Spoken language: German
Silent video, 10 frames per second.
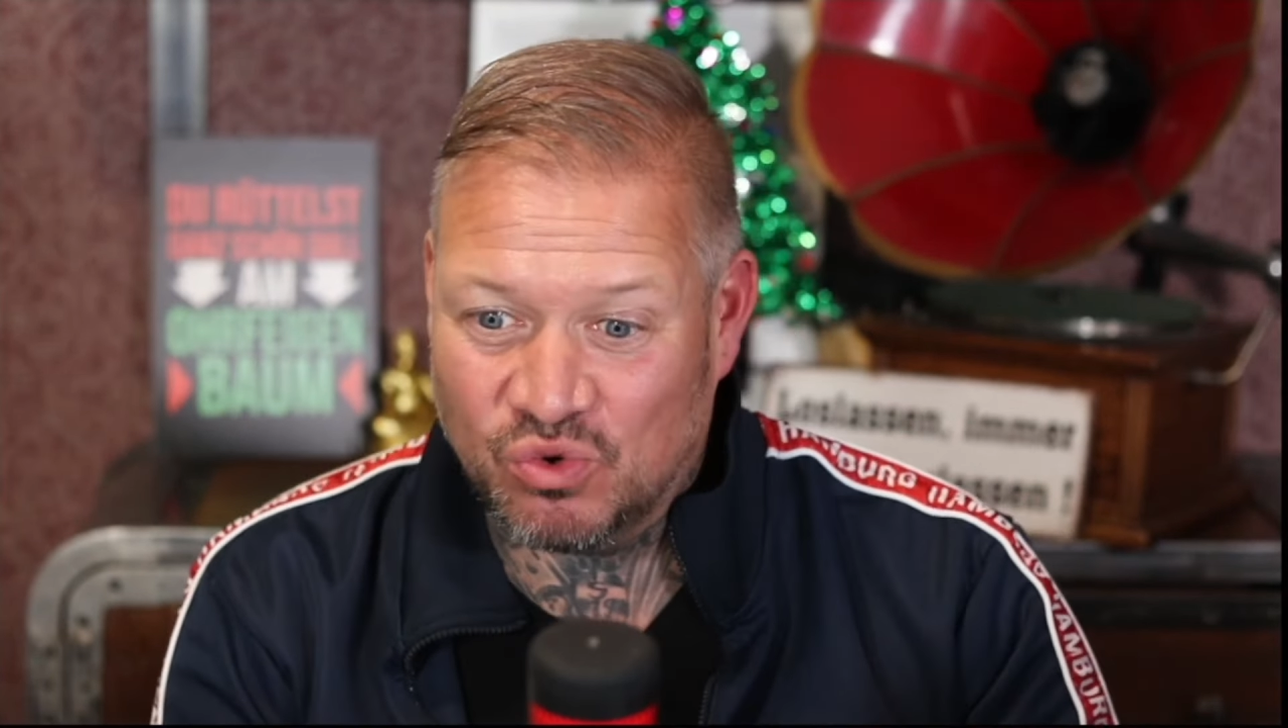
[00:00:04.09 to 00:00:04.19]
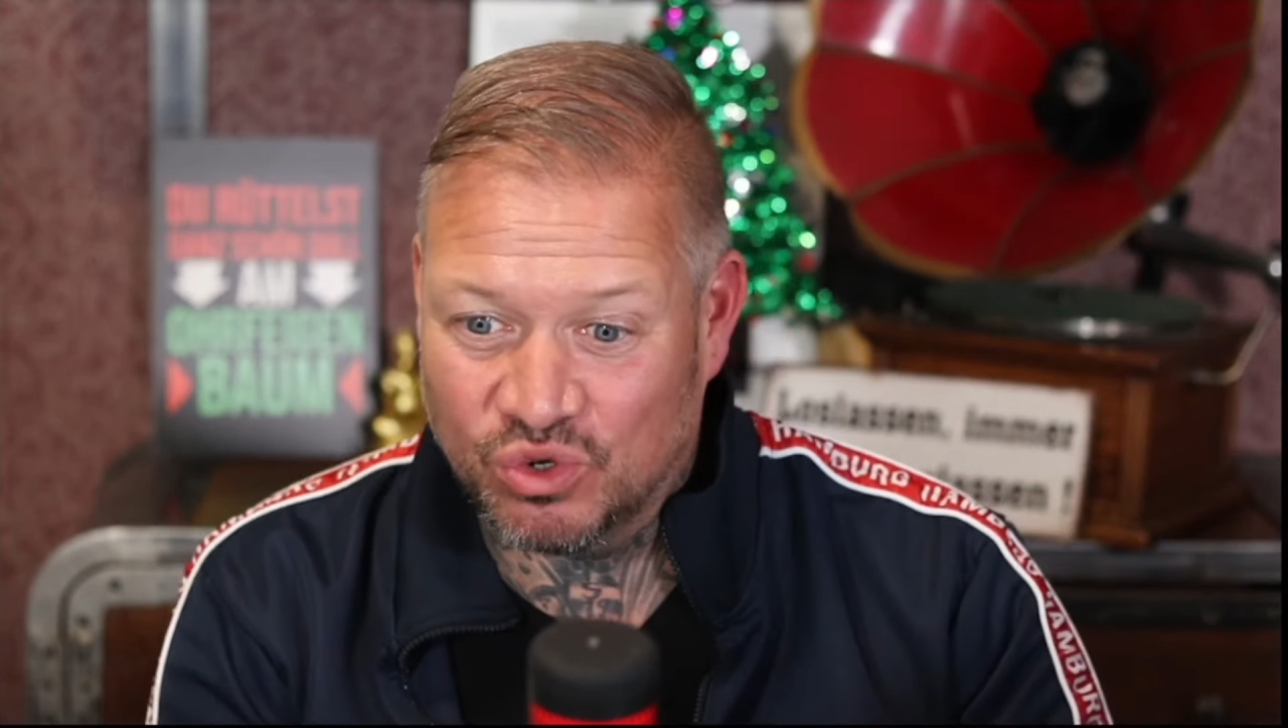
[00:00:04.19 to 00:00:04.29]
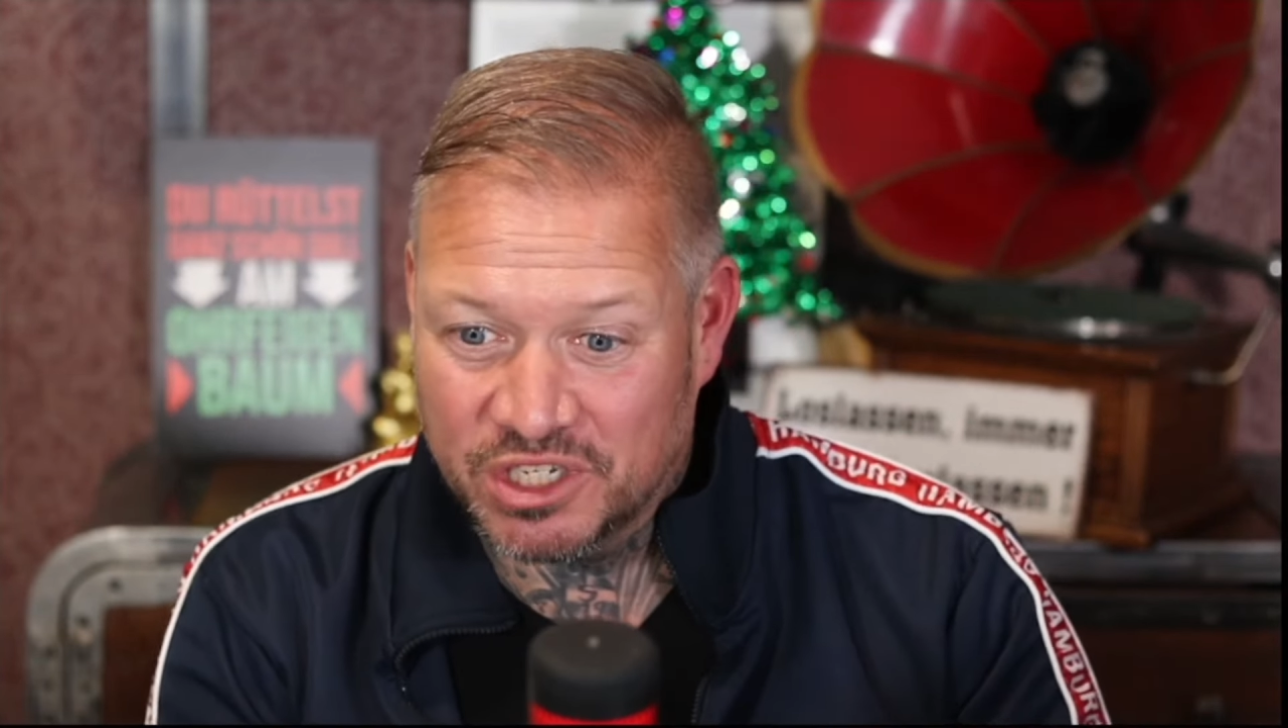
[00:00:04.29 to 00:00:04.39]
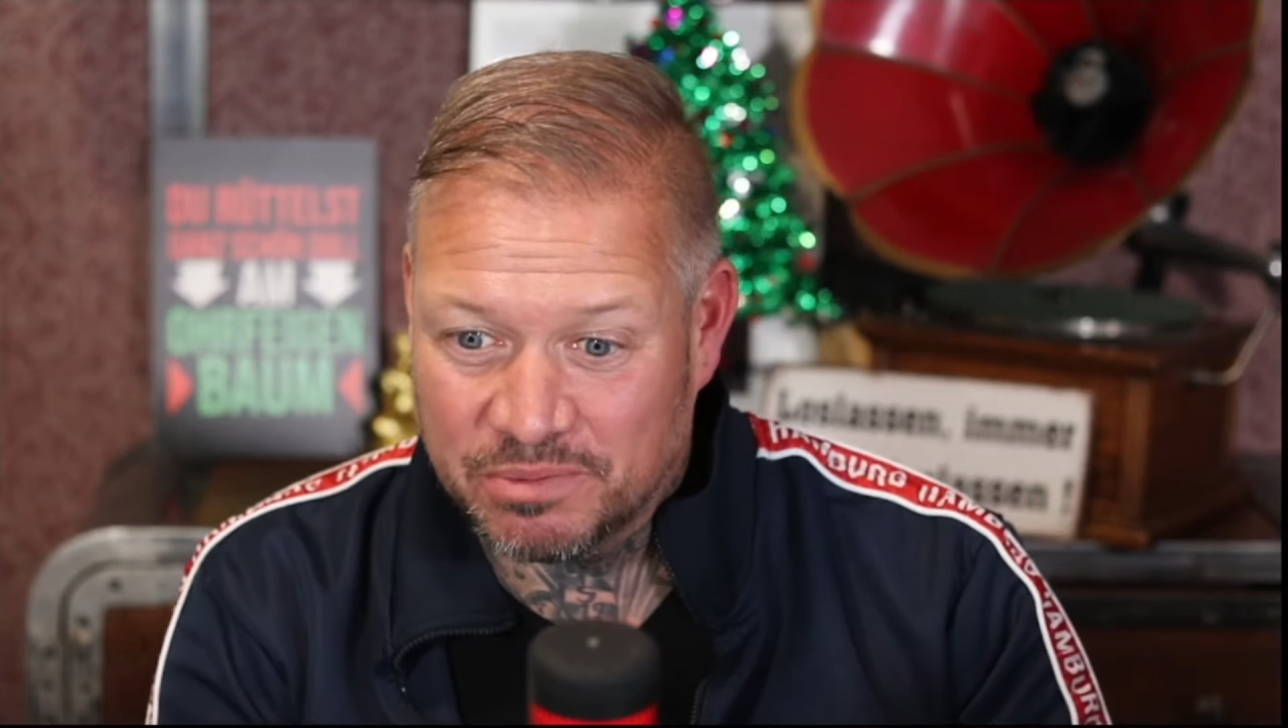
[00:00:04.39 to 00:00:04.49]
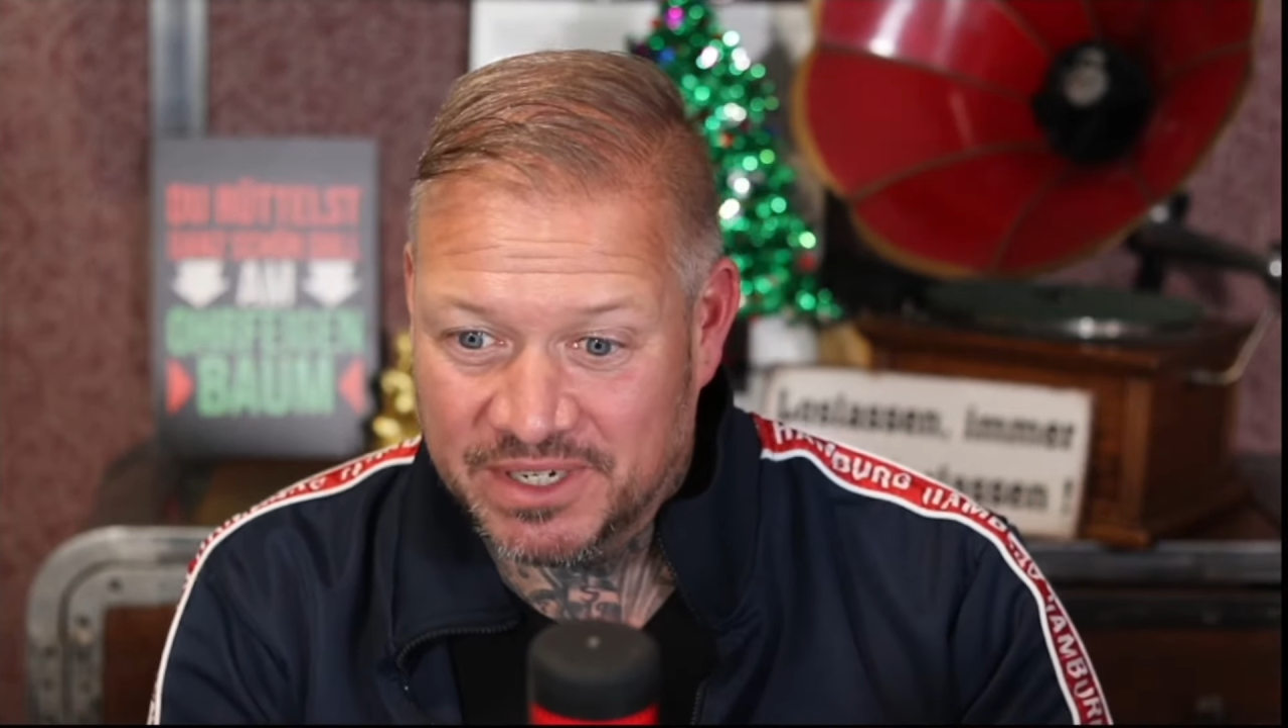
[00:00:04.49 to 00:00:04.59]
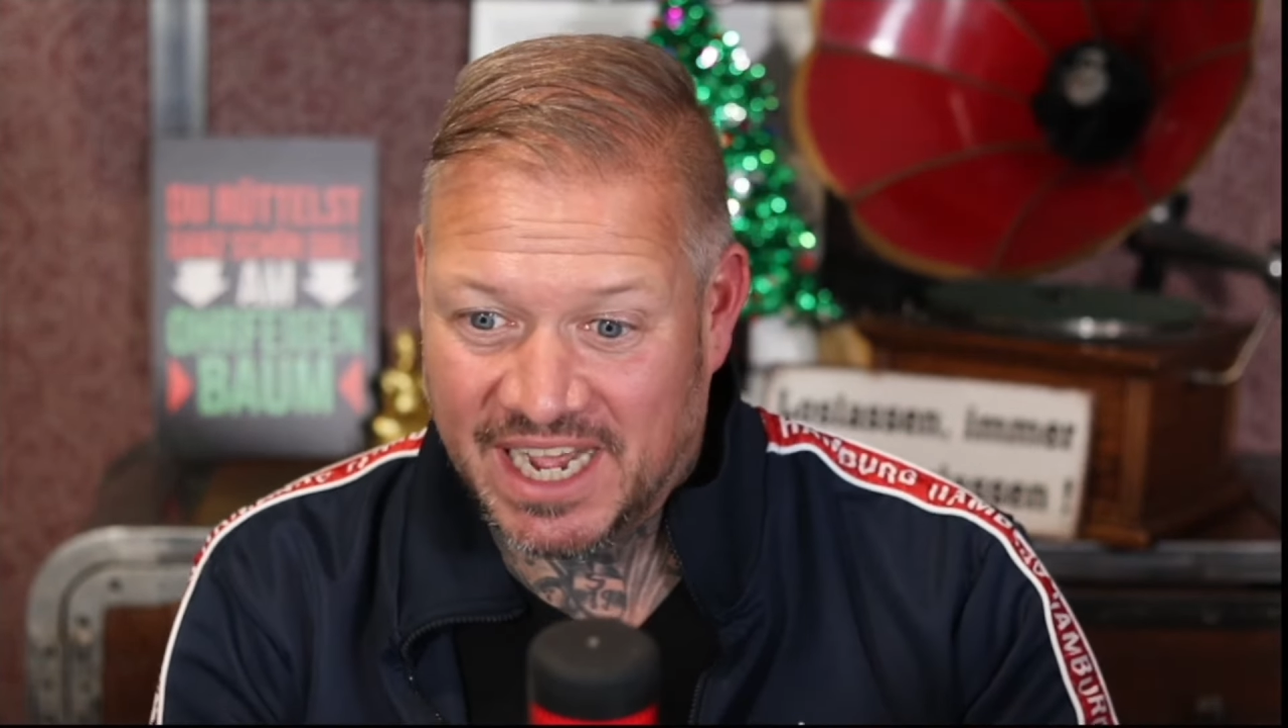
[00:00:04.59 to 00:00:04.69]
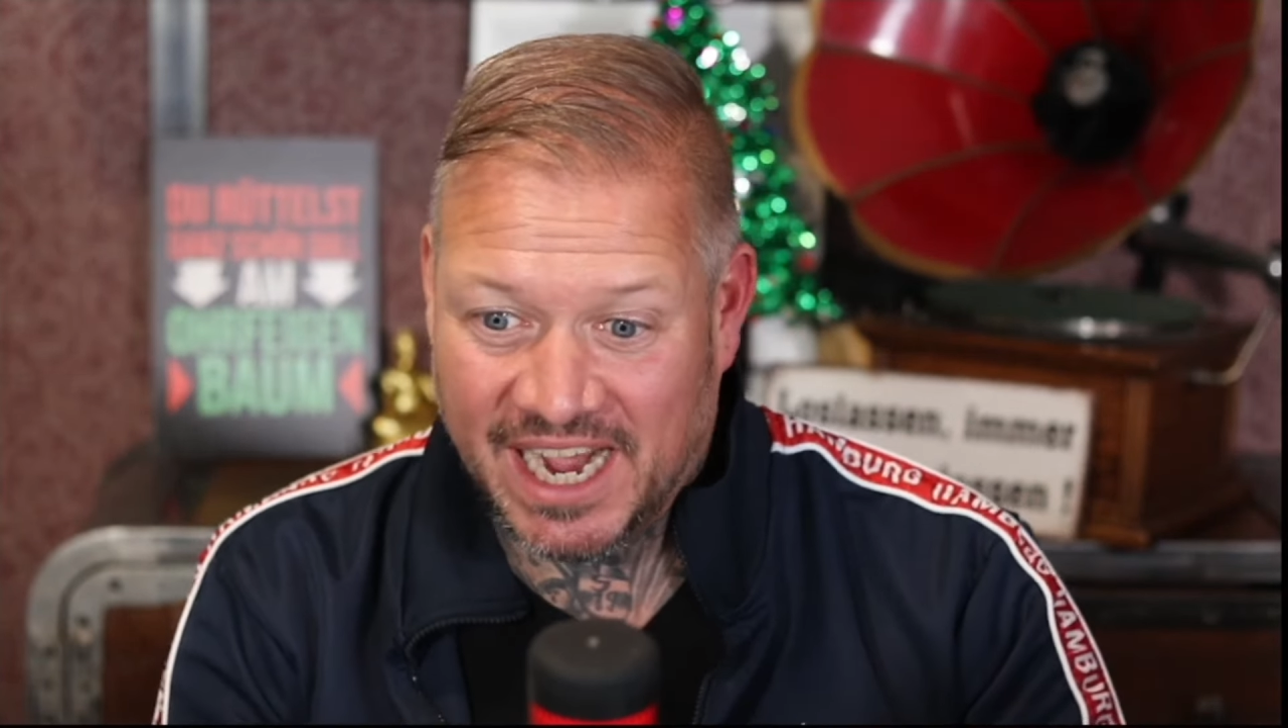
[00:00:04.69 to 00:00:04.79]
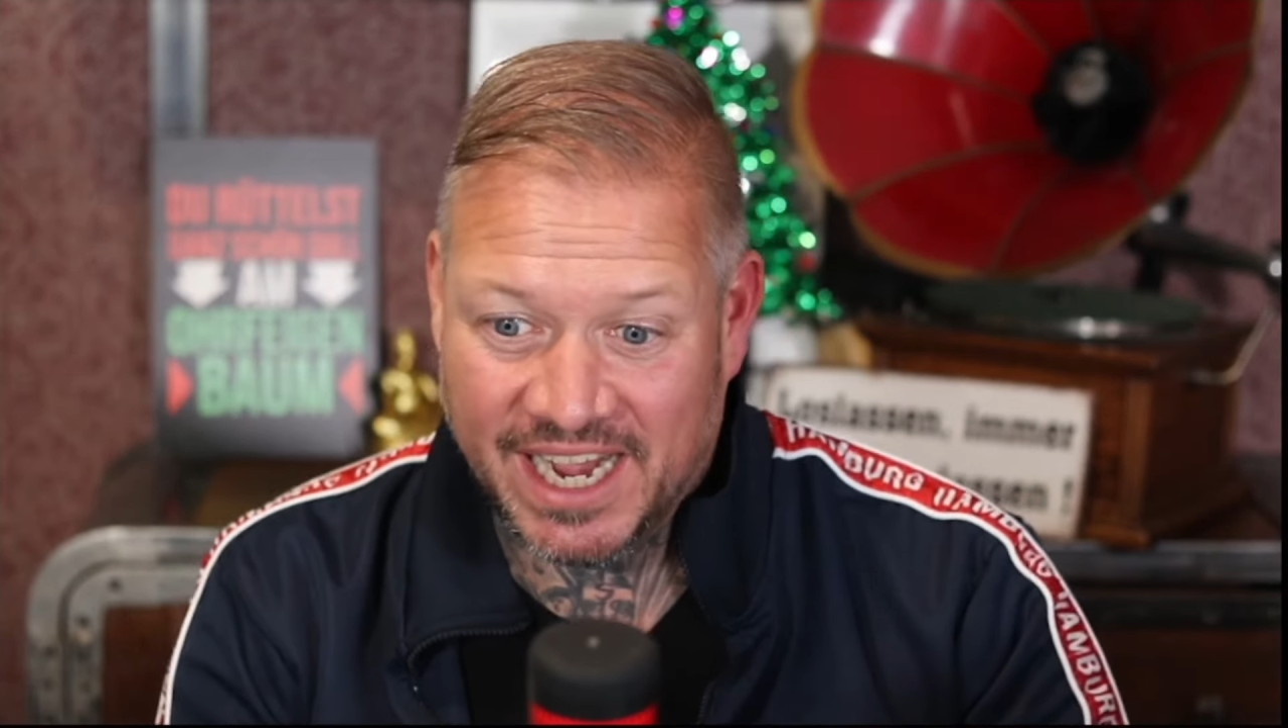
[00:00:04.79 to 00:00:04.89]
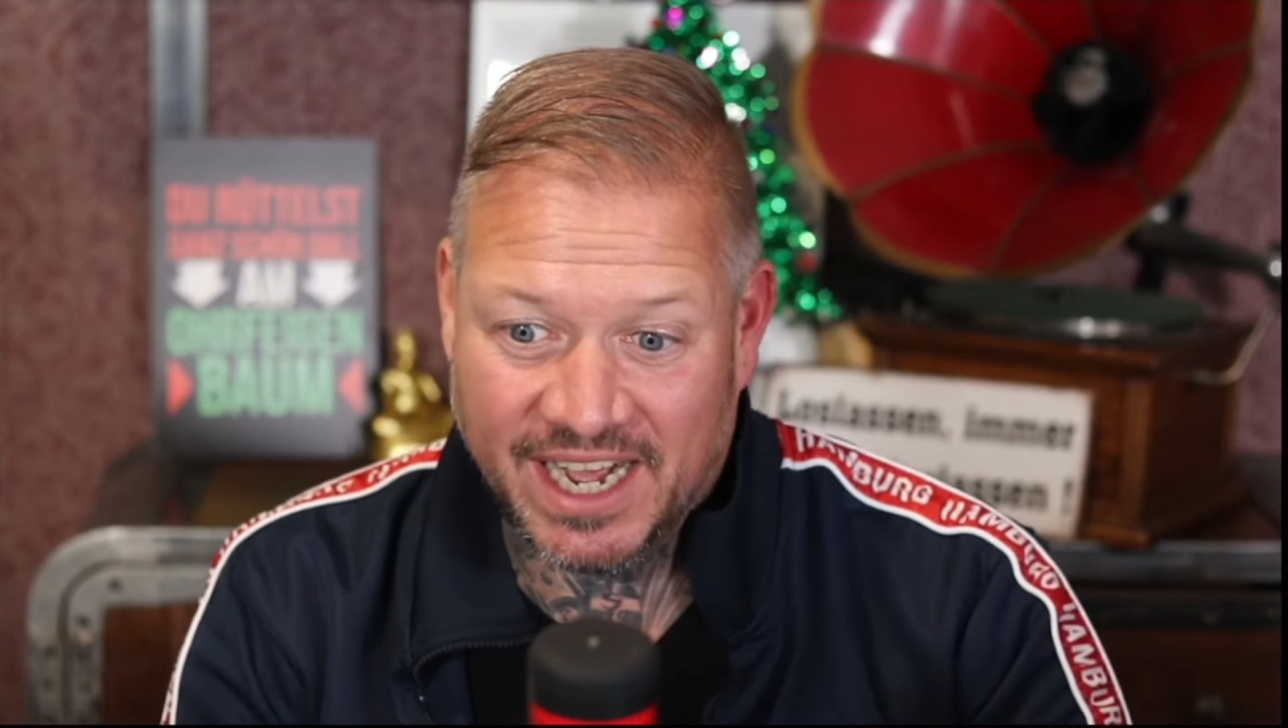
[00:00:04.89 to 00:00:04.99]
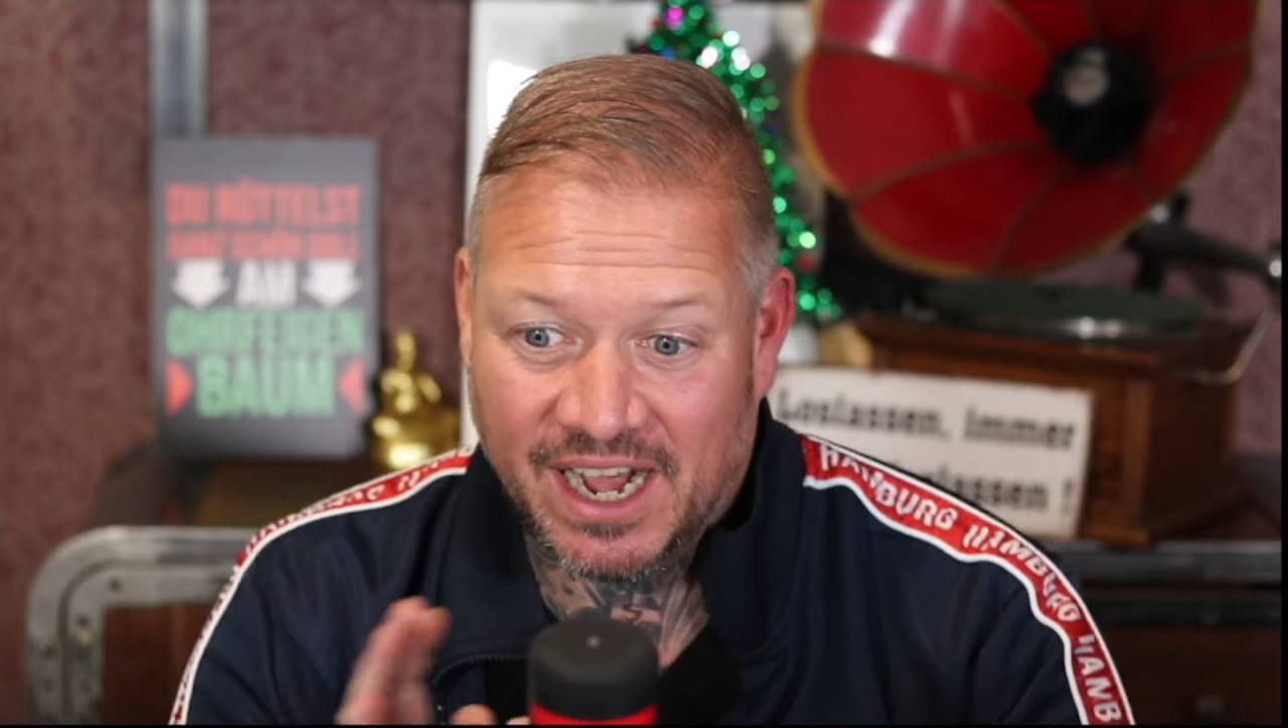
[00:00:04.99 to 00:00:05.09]
kurz mit
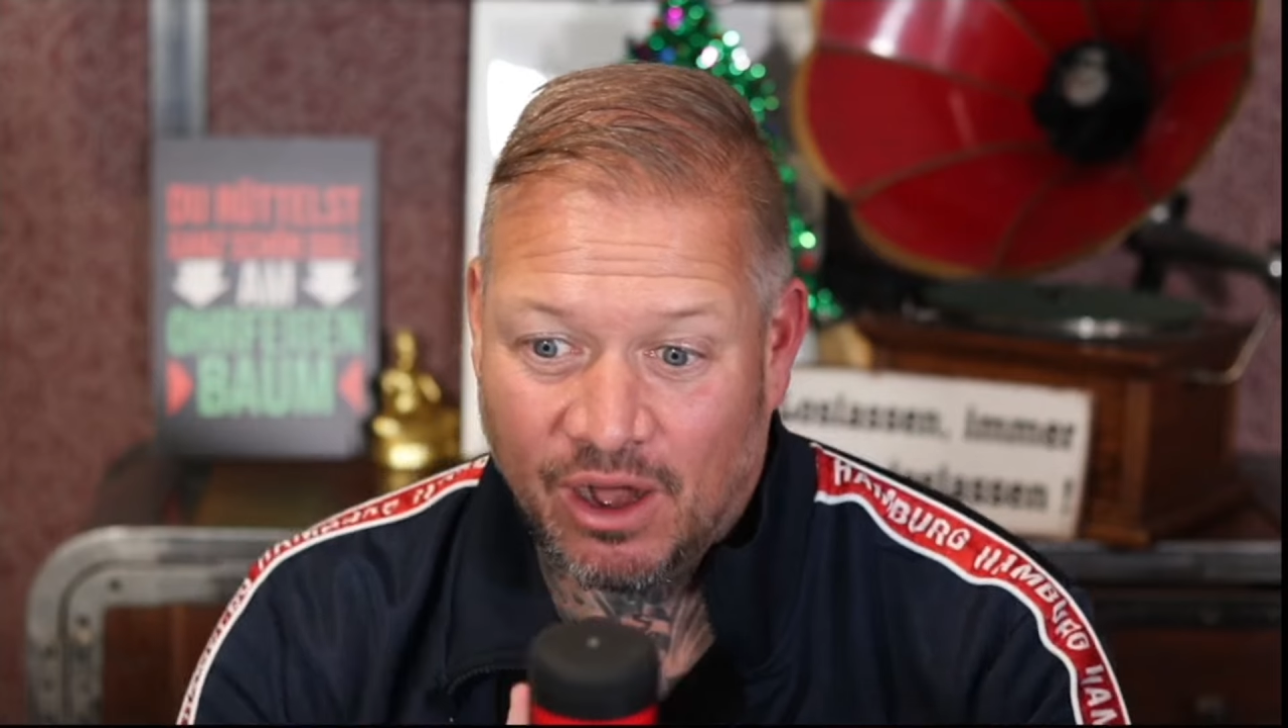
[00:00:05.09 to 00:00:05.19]
einer